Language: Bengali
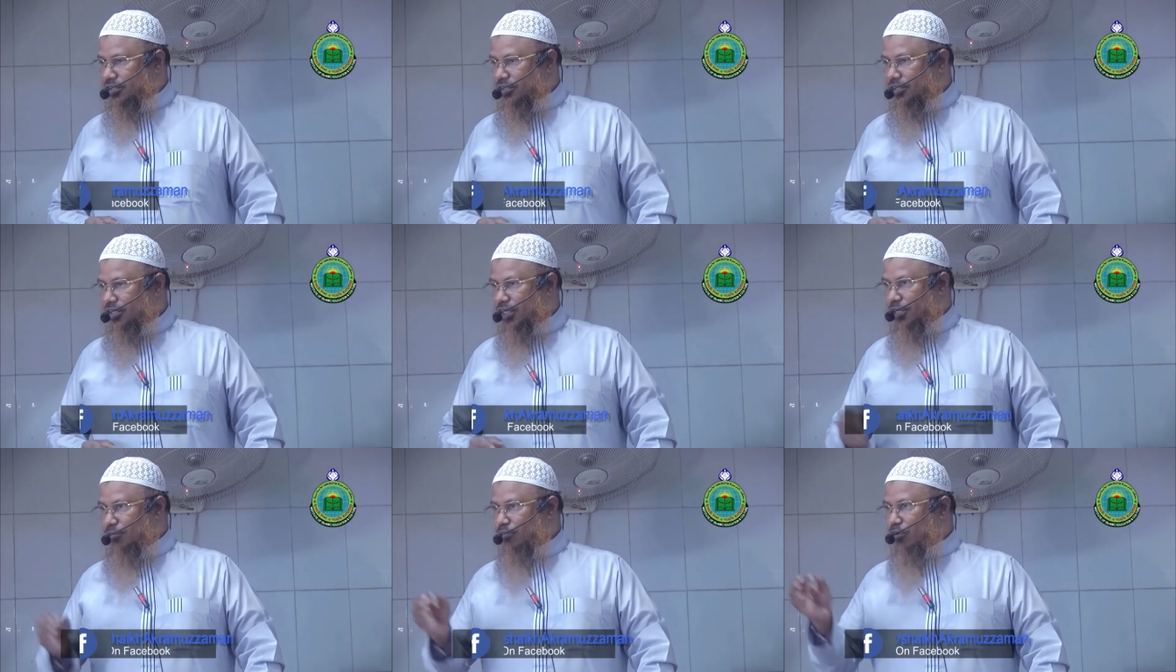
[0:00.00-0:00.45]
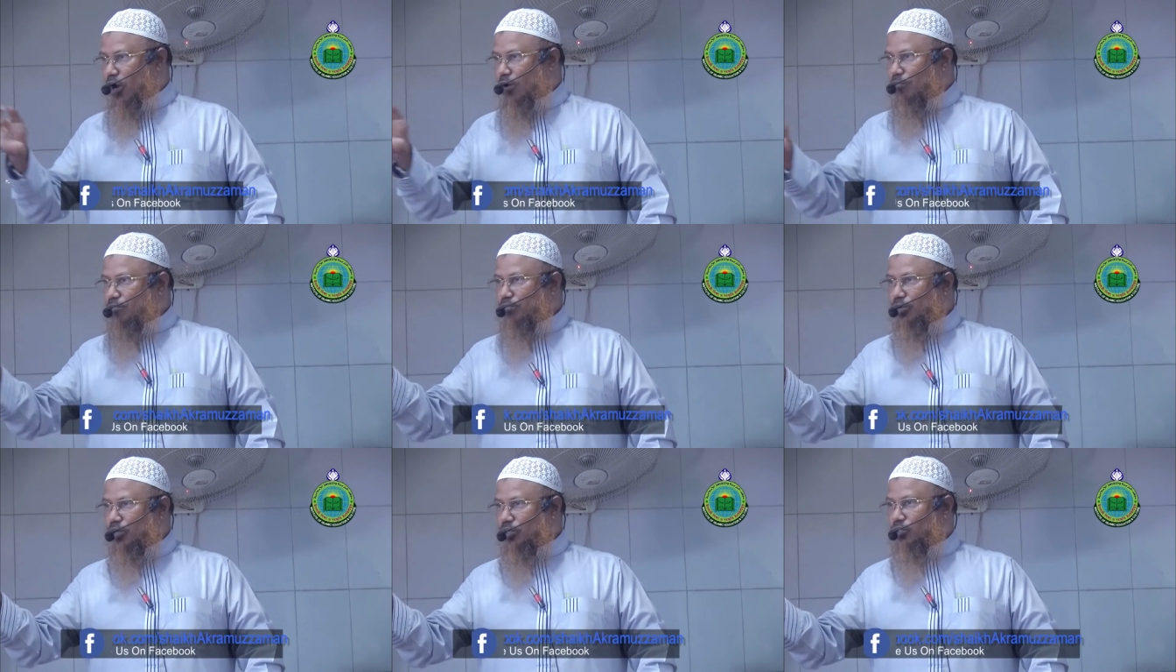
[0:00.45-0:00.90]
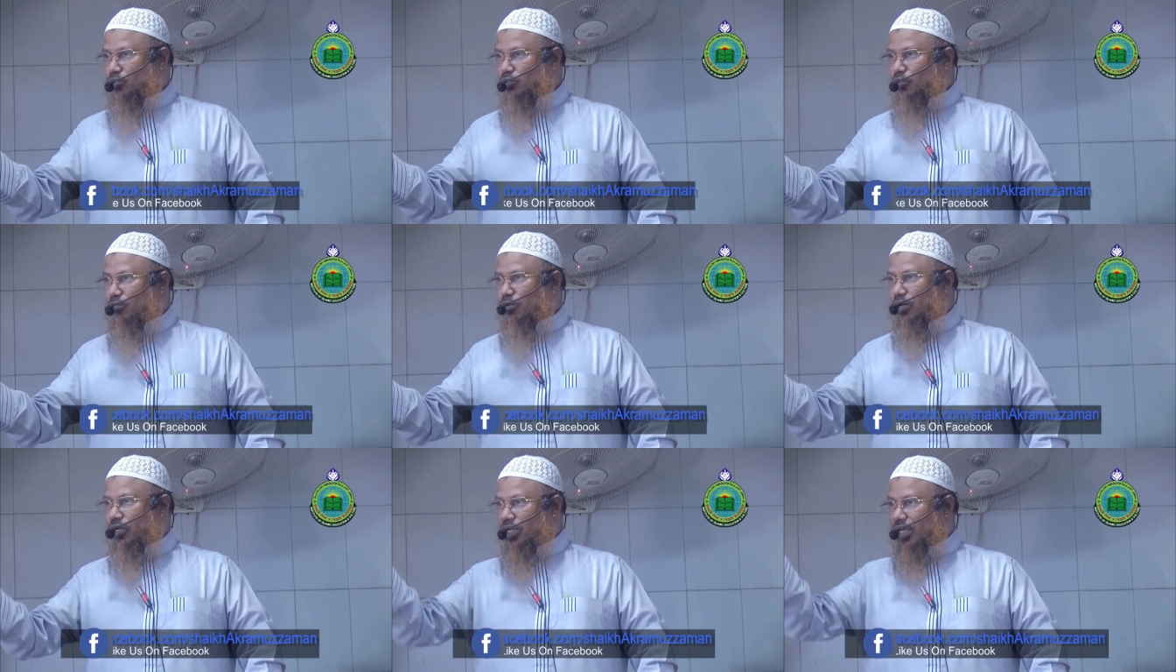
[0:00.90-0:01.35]
হে মোহাম্মদ
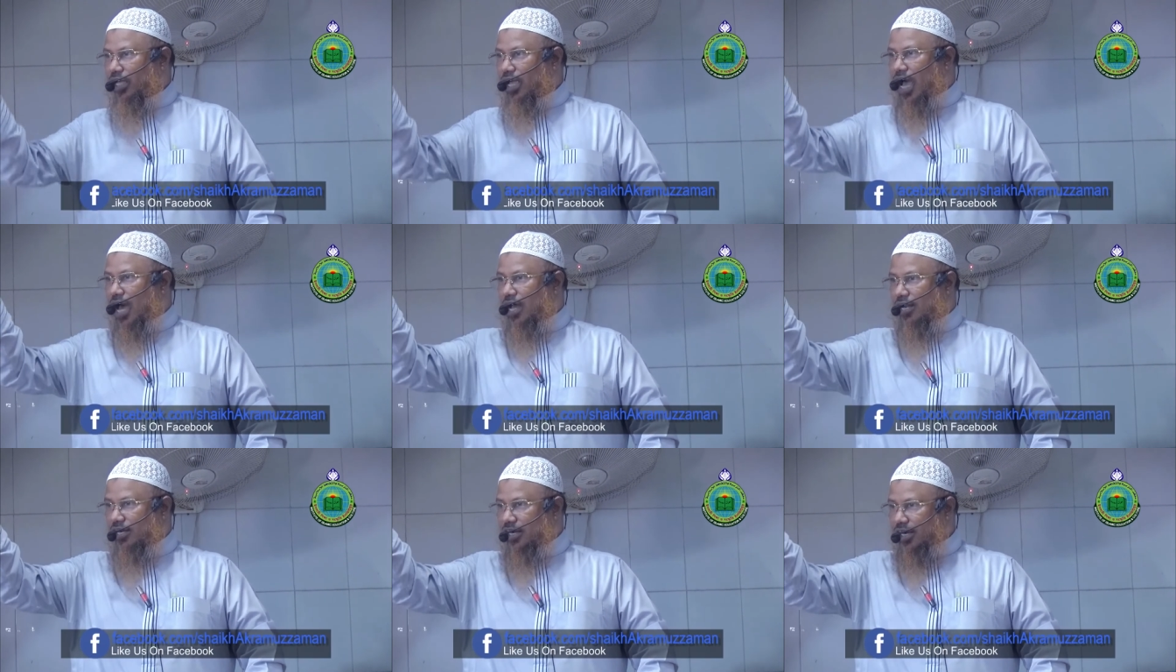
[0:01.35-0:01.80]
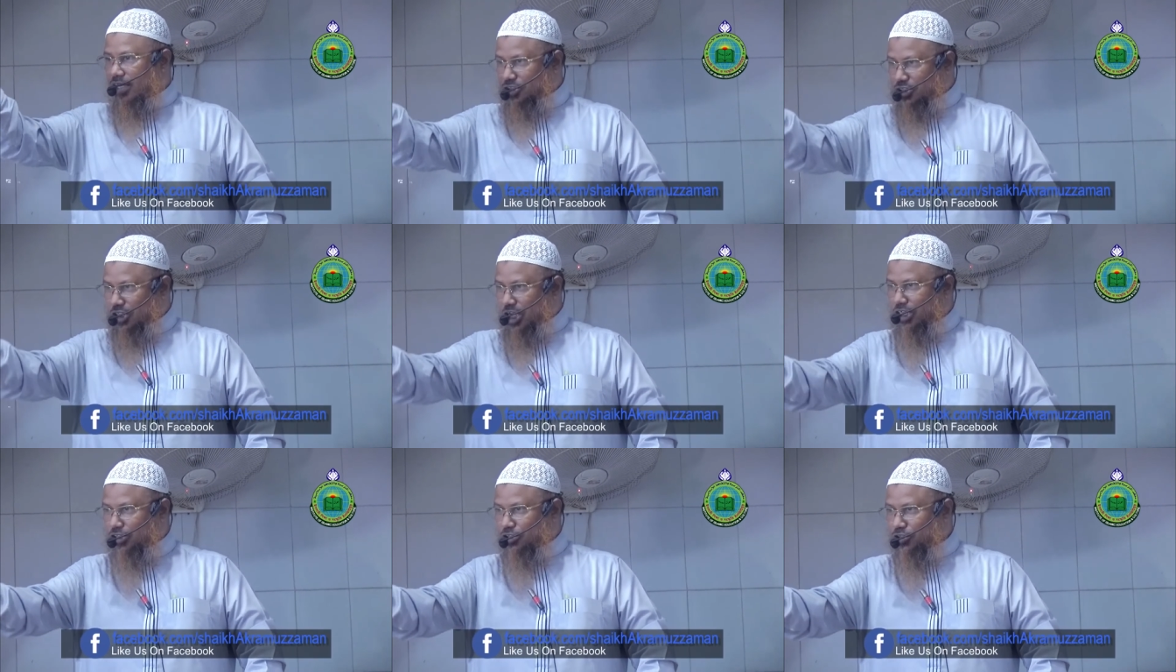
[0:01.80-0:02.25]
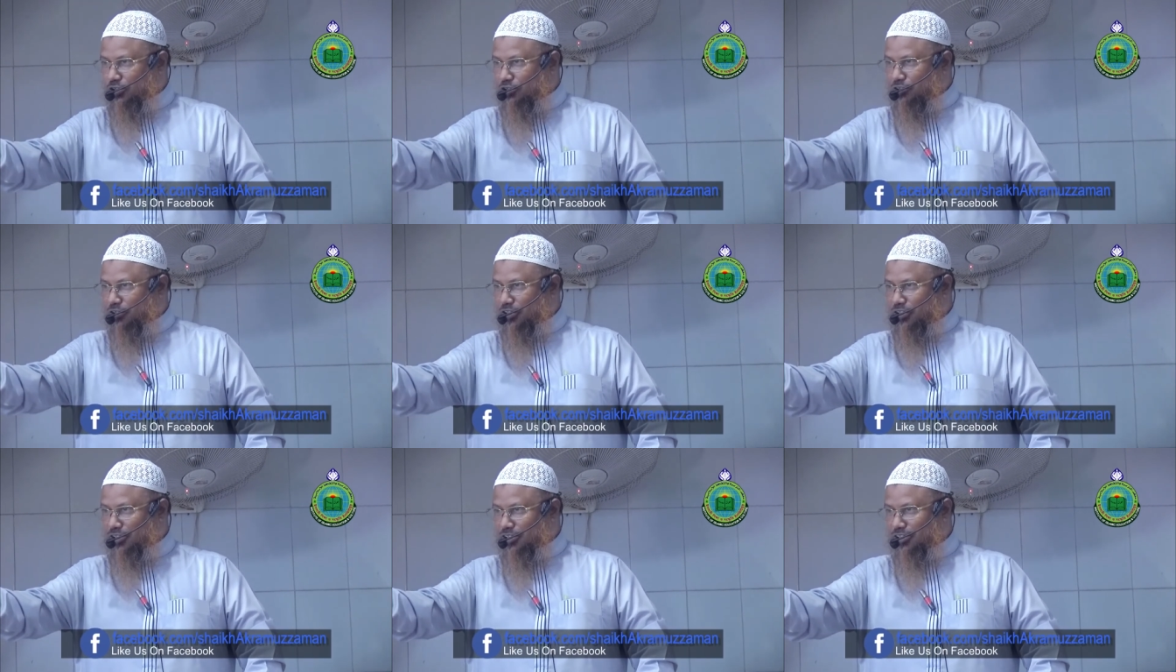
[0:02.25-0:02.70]
তোমাকে আল্লাহ সাহায্য
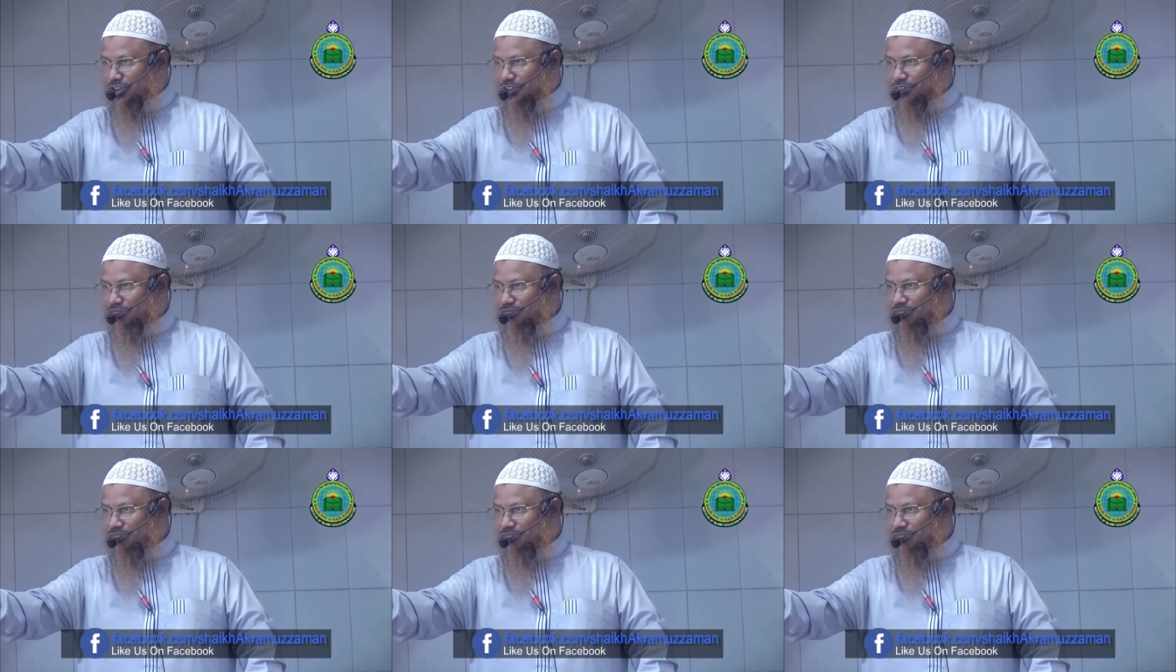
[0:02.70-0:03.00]
করেছেন